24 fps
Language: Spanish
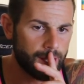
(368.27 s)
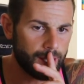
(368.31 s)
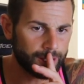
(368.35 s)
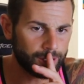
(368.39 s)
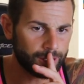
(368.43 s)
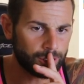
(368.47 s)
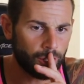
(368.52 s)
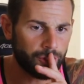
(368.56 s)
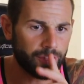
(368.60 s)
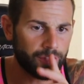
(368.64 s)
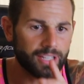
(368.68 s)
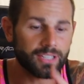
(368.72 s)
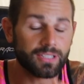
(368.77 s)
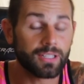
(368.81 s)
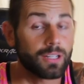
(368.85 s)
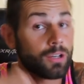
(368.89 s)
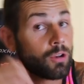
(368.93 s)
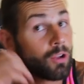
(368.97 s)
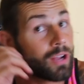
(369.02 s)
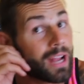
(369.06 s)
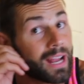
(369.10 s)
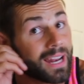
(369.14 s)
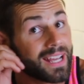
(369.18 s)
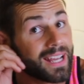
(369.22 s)
Entonces,
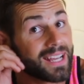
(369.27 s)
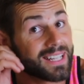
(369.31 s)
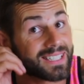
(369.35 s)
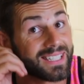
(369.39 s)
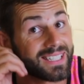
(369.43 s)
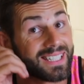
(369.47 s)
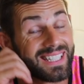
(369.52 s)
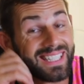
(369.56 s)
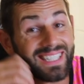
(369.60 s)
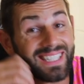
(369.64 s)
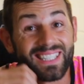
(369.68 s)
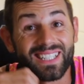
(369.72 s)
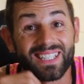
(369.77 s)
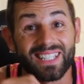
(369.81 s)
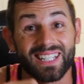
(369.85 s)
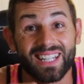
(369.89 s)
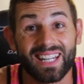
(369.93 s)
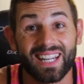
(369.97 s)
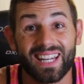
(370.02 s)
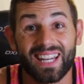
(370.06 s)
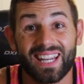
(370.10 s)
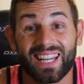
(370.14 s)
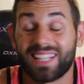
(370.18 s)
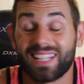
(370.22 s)
lo que haré es
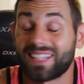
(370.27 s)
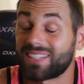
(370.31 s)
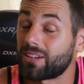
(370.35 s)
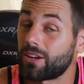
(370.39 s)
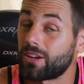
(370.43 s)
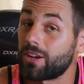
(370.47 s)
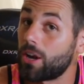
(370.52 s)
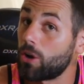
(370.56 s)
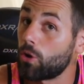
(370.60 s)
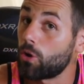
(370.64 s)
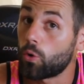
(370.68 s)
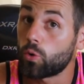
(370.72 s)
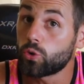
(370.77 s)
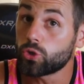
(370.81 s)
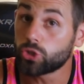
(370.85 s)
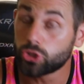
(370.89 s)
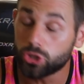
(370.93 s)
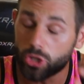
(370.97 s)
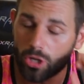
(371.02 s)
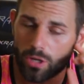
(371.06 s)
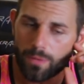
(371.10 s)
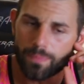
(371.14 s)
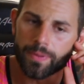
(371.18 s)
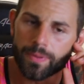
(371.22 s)
desanar lo
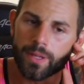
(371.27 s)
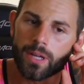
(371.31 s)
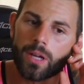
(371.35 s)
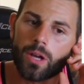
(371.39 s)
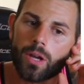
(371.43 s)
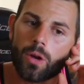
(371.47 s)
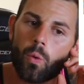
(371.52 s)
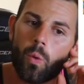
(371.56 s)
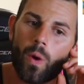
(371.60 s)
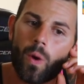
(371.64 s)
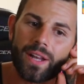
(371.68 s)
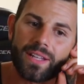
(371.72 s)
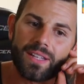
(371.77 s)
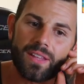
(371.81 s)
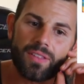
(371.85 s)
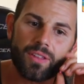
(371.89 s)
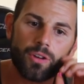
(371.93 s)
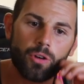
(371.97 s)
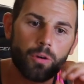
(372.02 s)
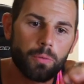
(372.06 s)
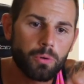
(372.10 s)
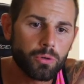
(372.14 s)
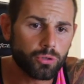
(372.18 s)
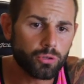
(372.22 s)
justo
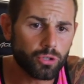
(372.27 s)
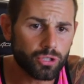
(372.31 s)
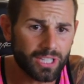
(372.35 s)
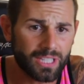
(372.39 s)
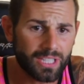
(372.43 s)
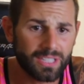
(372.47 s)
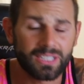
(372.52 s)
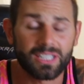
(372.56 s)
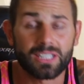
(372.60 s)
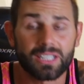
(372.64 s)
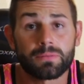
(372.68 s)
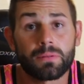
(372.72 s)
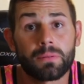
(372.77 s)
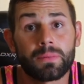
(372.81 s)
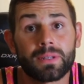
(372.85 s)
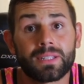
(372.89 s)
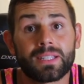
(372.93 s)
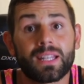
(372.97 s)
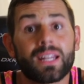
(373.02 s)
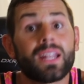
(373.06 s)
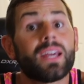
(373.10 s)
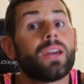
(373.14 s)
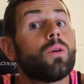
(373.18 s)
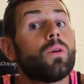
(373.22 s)
45 minutos antes me
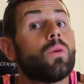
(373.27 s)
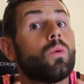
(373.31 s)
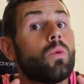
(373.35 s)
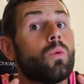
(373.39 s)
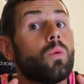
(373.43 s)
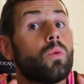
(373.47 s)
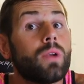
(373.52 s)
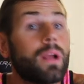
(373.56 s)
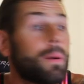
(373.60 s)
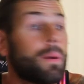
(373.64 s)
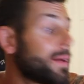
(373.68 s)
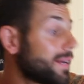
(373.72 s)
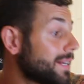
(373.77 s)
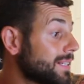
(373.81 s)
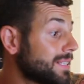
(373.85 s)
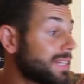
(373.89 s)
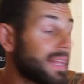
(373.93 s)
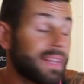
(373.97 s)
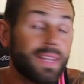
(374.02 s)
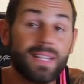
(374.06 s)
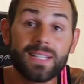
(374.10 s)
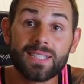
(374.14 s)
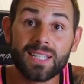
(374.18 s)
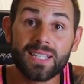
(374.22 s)
meteré una
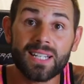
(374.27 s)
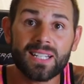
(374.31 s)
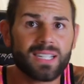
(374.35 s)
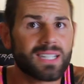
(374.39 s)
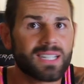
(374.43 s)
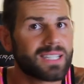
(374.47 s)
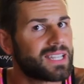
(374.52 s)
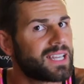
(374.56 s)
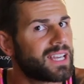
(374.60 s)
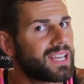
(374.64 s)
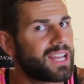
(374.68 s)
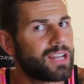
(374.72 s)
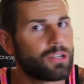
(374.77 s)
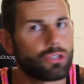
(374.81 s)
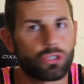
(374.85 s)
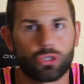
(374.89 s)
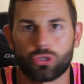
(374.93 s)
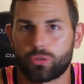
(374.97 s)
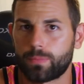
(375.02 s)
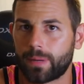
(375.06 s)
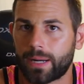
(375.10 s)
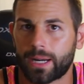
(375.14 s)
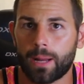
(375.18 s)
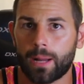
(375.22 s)
barrita de estas que se digieren
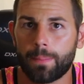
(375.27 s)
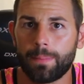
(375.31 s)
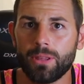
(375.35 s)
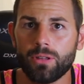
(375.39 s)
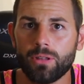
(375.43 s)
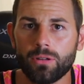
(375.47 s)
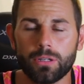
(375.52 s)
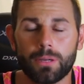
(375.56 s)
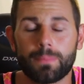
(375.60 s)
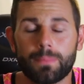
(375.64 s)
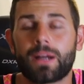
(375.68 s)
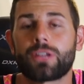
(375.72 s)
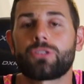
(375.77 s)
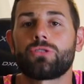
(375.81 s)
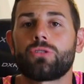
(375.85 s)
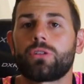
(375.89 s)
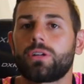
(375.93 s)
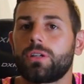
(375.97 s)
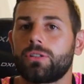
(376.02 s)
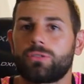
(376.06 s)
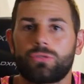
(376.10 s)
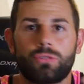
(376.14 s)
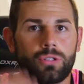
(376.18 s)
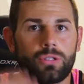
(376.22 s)
súper rápido, y más yo
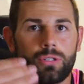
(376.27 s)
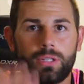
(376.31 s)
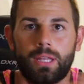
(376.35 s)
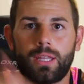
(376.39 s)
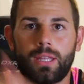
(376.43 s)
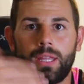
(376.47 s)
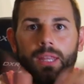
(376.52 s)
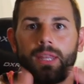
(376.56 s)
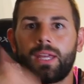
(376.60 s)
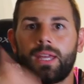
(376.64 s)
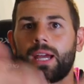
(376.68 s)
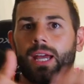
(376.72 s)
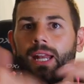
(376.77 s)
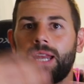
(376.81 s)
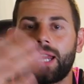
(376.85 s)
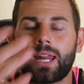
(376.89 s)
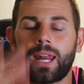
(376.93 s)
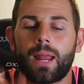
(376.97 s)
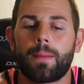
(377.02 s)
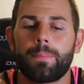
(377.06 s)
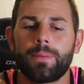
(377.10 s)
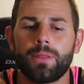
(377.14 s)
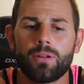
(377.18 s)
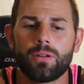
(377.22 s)
que sois de digerir
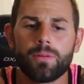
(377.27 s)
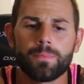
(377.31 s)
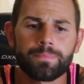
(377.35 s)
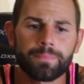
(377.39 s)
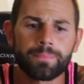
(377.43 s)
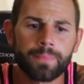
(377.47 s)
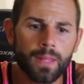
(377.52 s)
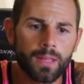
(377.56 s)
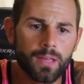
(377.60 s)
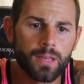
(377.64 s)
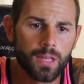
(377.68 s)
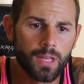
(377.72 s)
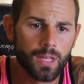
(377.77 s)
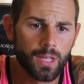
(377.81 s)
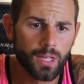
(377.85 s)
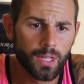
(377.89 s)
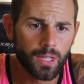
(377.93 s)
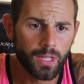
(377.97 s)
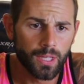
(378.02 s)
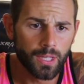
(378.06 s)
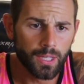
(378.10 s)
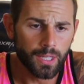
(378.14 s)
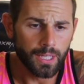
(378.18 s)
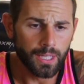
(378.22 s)
rápido.
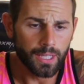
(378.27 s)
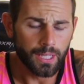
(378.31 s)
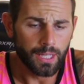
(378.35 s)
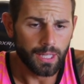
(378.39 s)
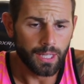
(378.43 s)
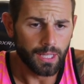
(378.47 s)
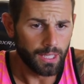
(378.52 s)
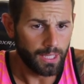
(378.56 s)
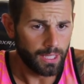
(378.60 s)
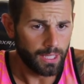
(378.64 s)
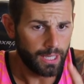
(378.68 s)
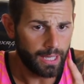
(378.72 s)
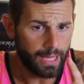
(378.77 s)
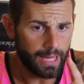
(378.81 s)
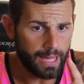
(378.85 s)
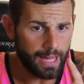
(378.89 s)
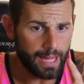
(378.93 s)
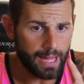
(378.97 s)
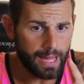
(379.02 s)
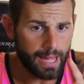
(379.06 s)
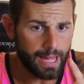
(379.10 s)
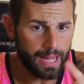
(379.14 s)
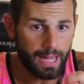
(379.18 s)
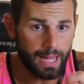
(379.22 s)

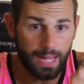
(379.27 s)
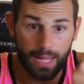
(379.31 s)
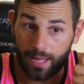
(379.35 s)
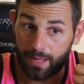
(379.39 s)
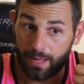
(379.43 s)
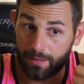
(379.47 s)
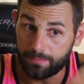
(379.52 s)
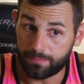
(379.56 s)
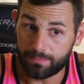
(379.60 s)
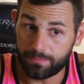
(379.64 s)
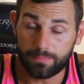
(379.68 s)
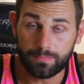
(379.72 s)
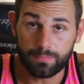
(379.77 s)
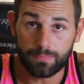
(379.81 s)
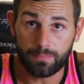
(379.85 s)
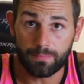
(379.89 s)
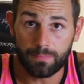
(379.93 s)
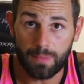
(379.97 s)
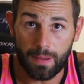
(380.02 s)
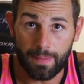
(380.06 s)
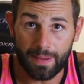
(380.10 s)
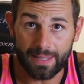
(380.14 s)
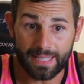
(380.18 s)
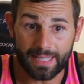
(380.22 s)
Eh,
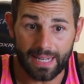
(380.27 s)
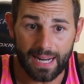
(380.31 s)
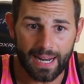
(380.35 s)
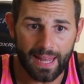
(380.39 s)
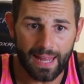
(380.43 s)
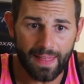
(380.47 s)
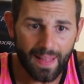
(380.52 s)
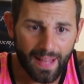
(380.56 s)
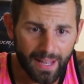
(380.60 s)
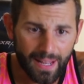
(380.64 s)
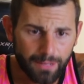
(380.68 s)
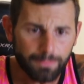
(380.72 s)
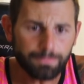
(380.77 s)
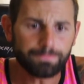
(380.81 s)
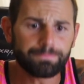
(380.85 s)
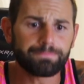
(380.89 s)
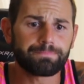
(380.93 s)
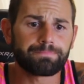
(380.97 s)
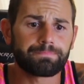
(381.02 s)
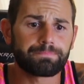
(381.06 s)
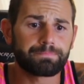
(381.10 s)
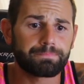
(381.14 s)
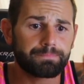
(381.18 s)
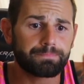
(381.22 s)
me meteré a nadar.
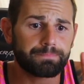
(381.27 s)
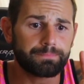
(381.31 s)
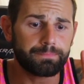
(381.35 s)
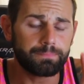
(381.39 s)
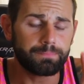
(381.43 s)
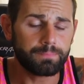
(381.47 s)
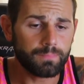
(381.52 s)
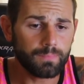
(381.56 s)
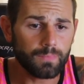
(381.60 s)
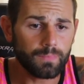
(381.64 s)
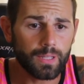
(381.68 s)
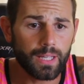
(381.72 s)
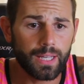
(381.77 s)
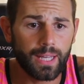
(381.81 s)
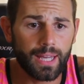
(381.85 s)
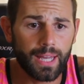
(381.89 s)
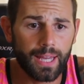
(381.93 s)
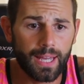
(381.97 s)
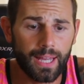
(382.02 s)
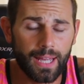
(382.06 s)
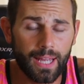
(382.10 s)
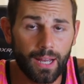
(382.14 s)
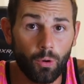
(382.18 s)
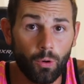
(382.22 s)

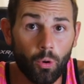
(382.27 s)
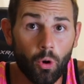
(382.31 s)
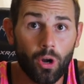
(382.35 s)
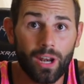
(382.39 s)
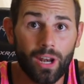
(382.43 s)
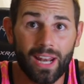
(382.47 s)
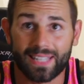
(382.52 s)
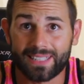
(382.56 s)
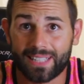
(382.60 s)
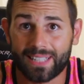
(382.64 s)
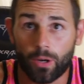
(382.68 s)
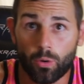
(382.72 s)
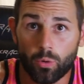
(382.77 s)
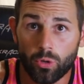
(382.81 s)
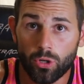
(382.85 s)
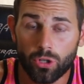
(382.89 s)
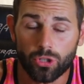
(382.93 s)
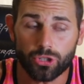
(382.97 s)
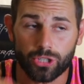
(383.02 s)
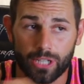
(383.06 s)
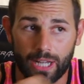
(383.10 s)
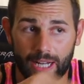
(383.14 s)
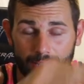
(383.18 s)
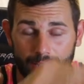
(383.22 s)
Eh, luego en la T1,
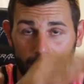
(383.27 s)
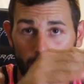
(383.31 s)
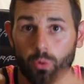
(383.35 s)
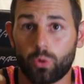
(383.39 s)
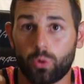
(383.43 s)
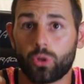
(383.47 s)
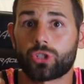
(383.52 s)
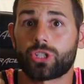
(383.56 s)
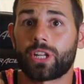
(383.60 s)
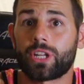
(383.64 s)
o sea, la T1